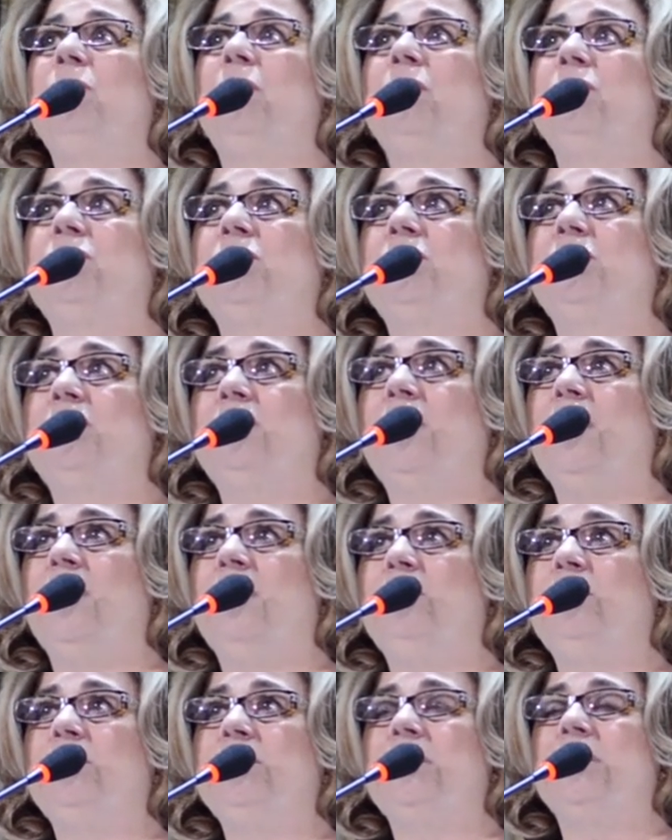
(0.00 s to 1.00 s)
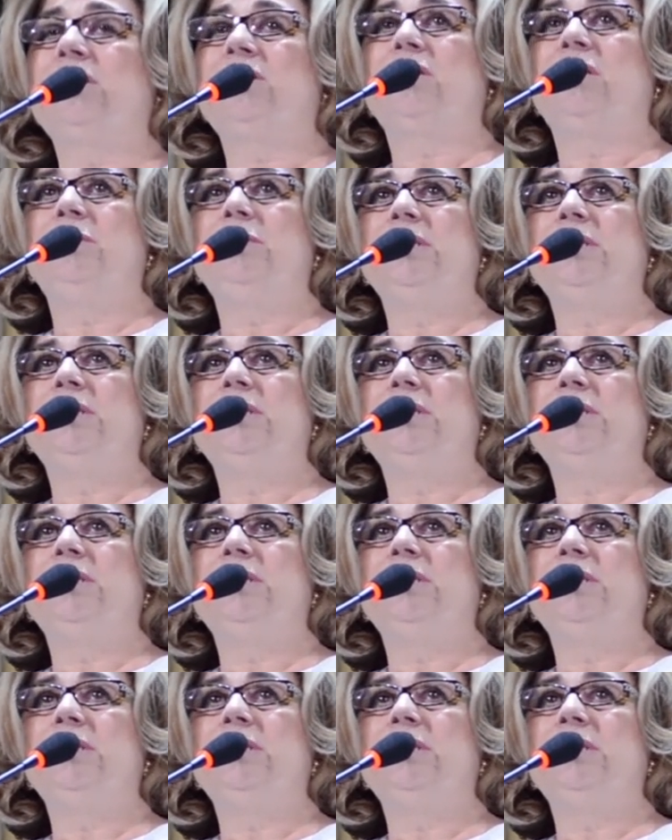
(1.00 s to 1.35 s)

nós temos esta